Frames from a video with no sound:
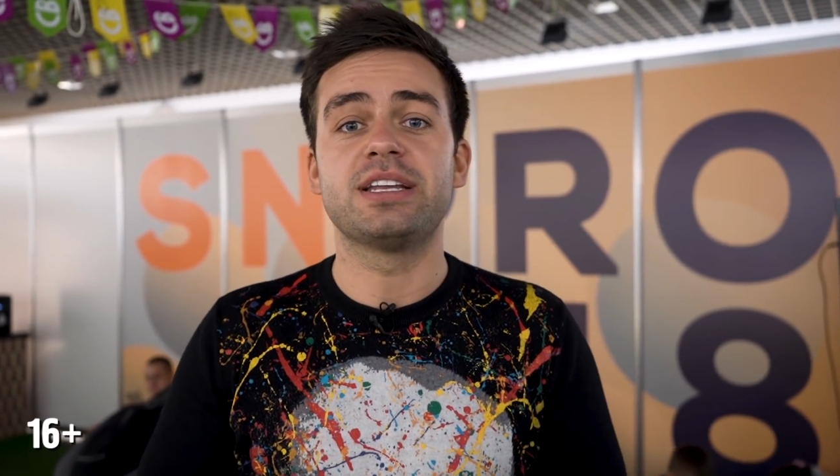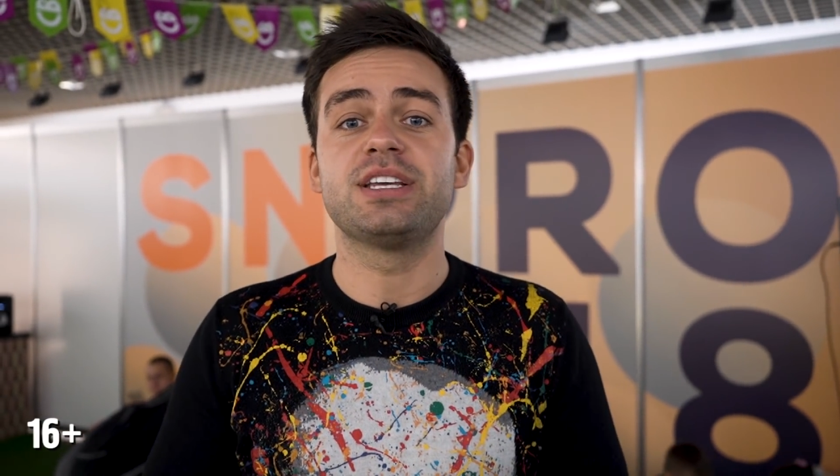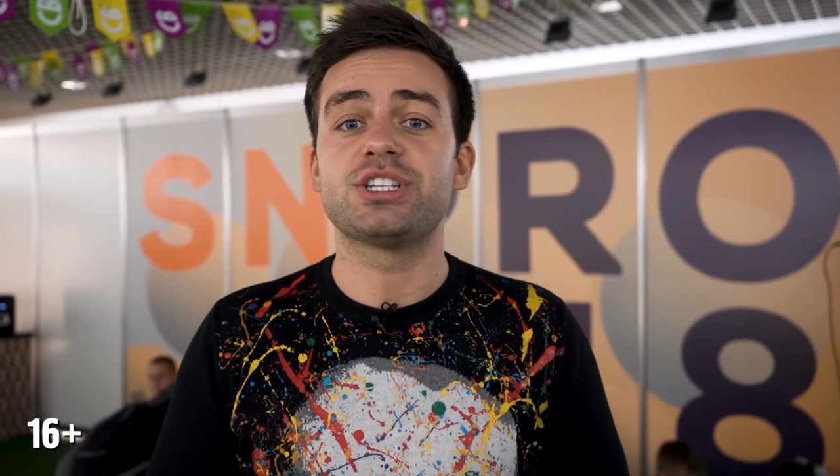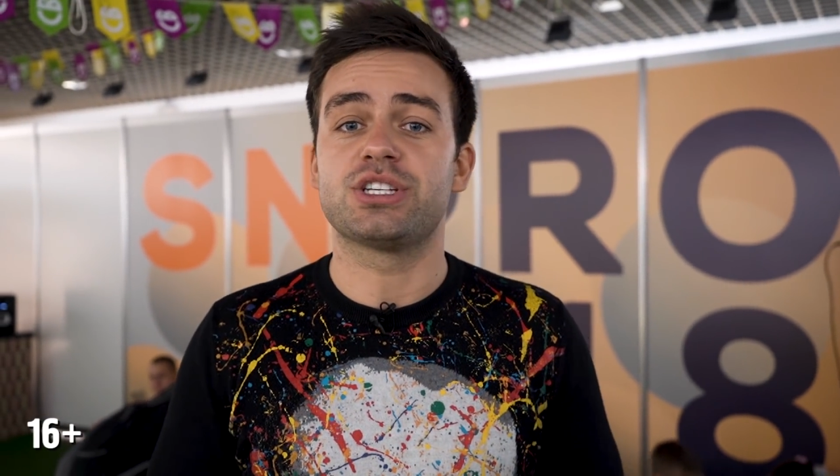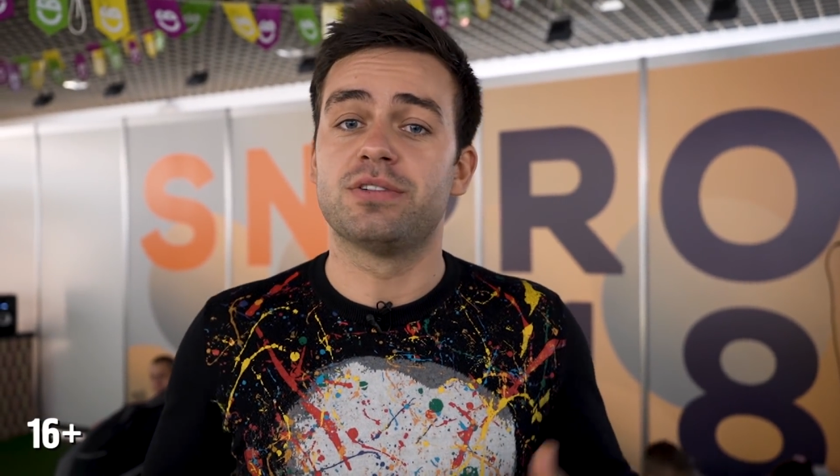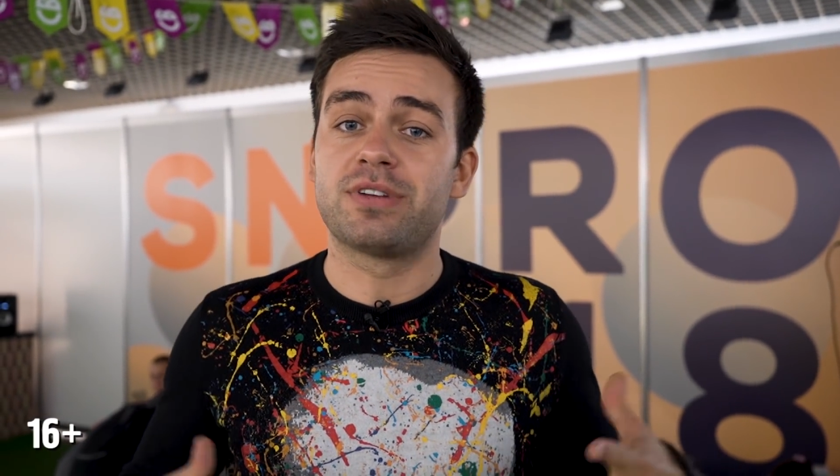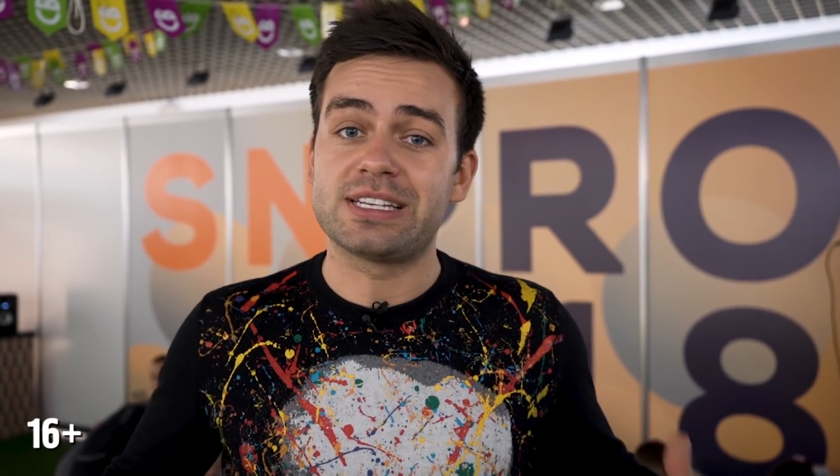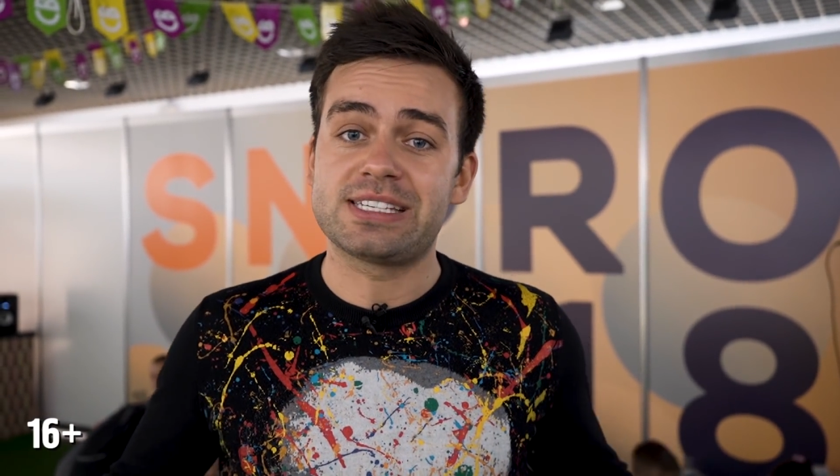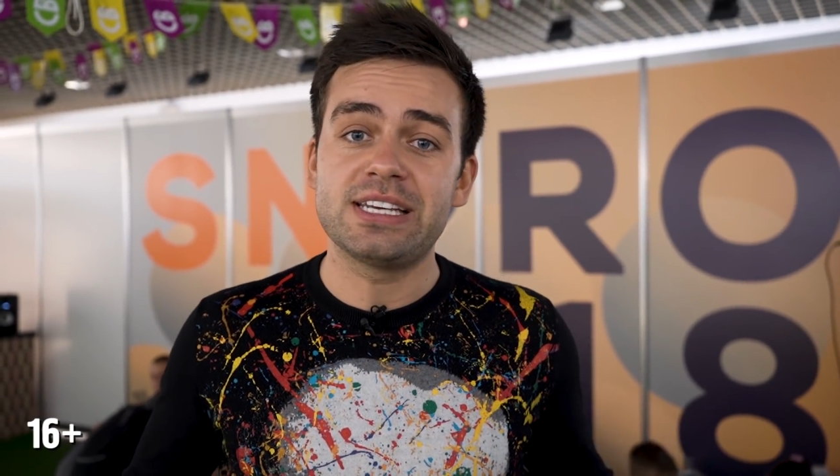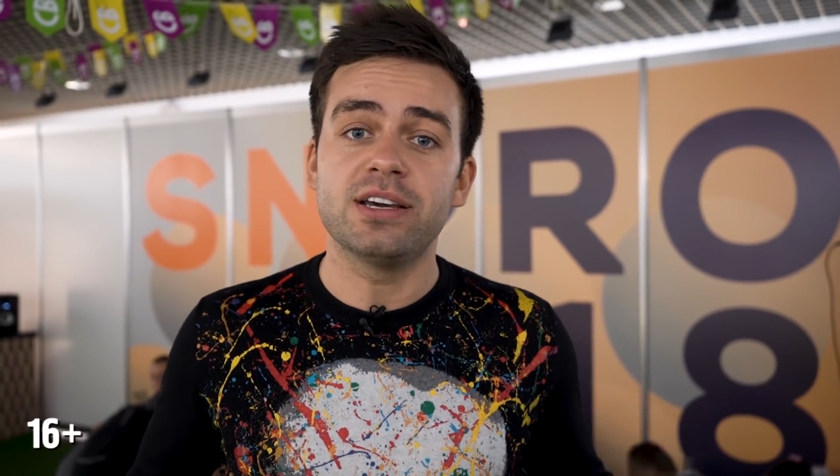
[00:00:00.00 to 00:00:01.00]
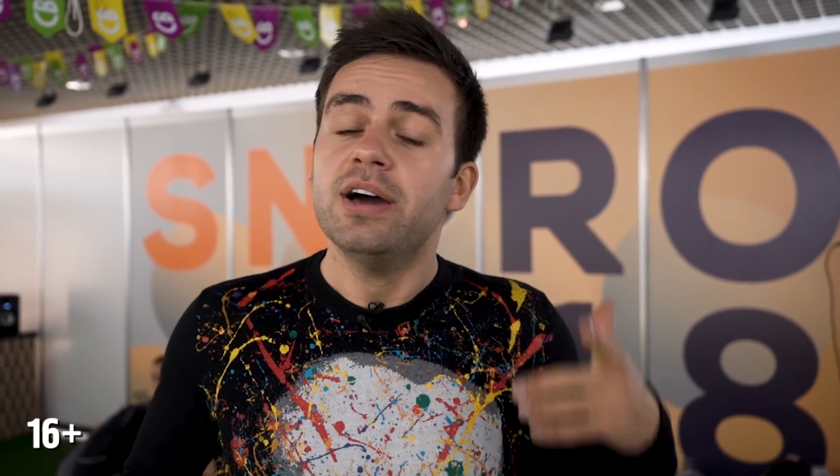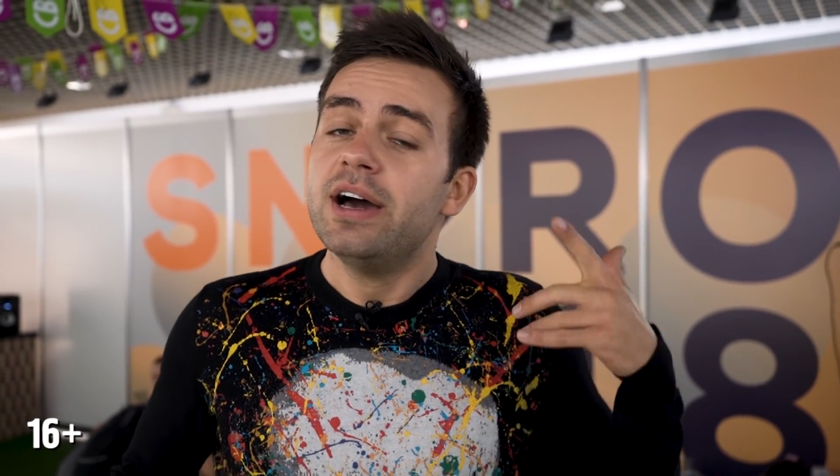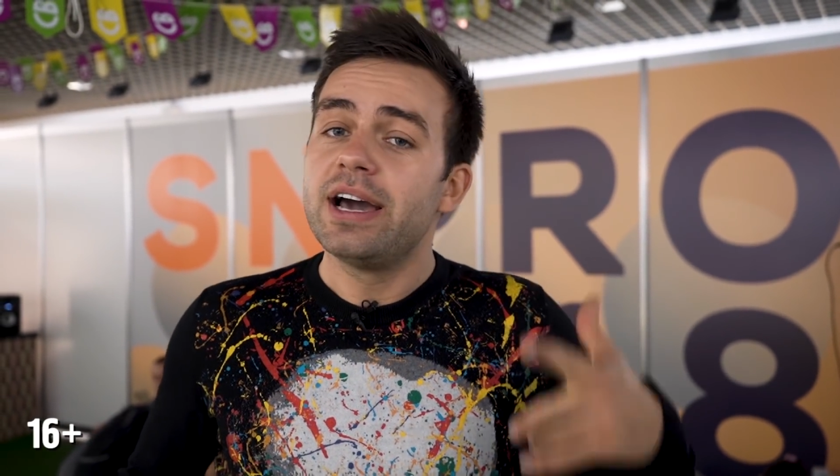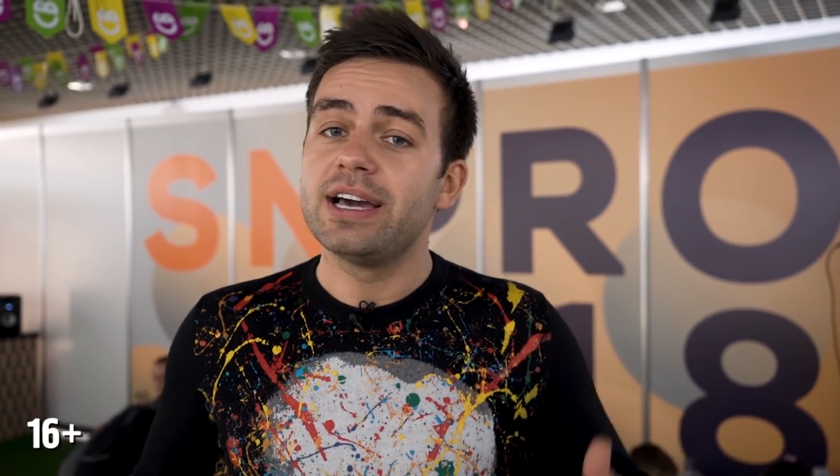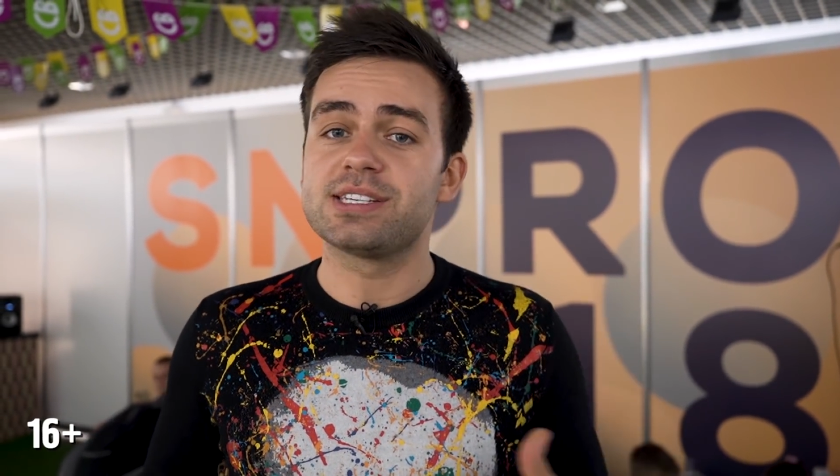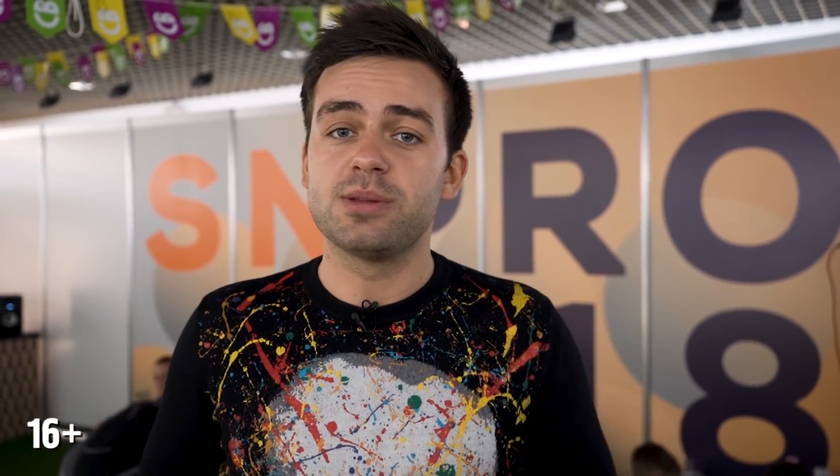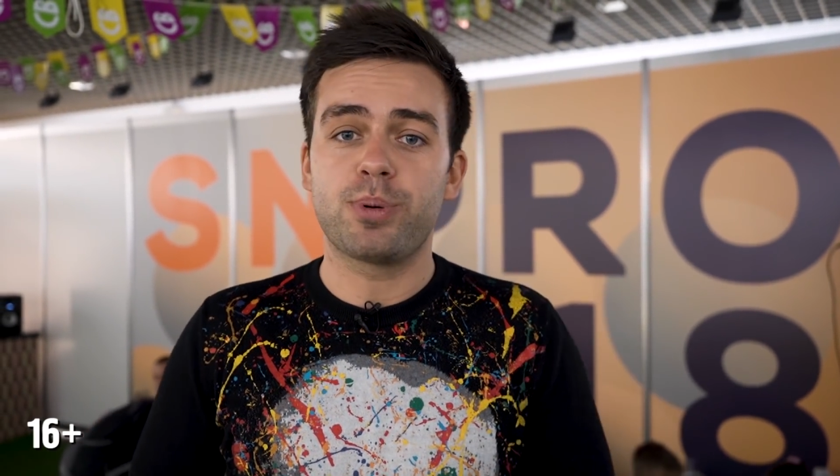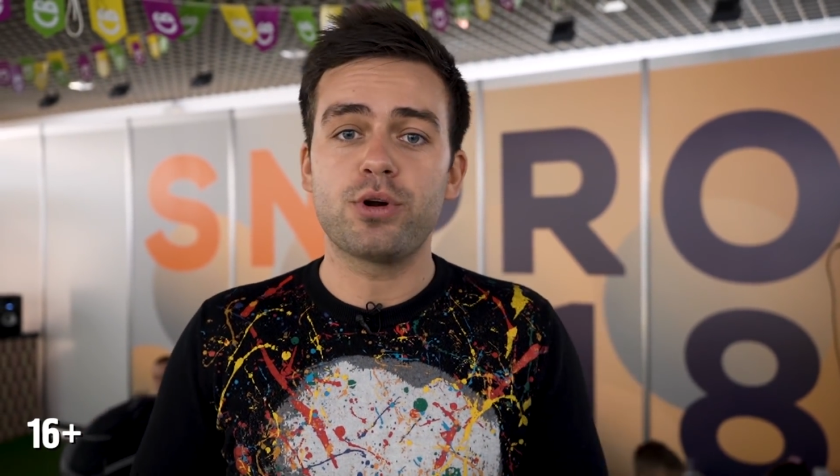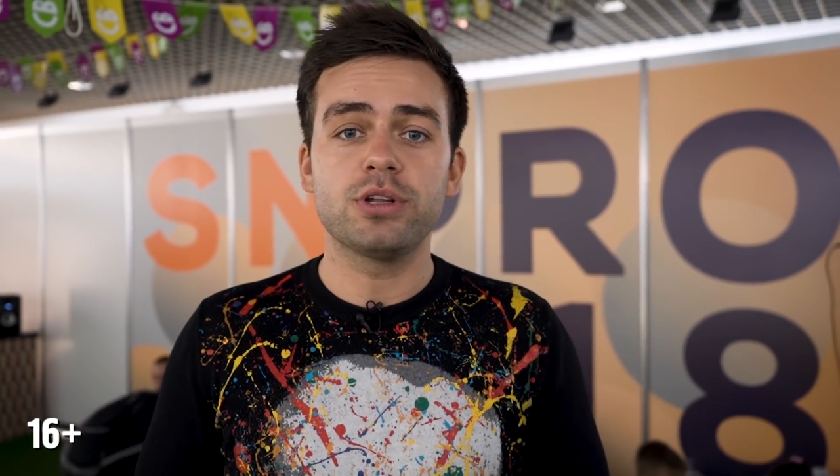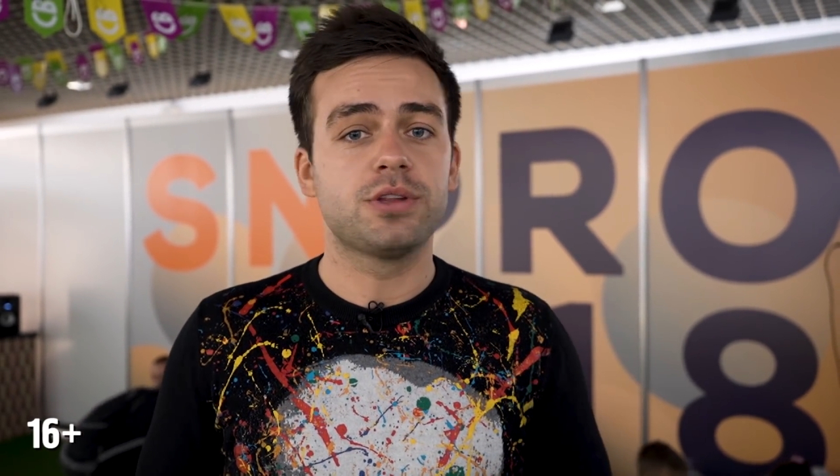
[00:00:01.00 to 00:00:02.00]
одежды в России, SN
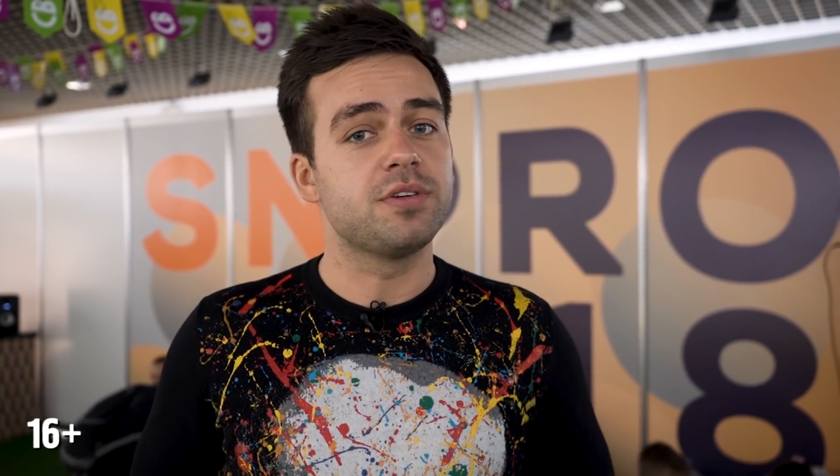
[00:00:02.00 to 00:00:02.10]
Pro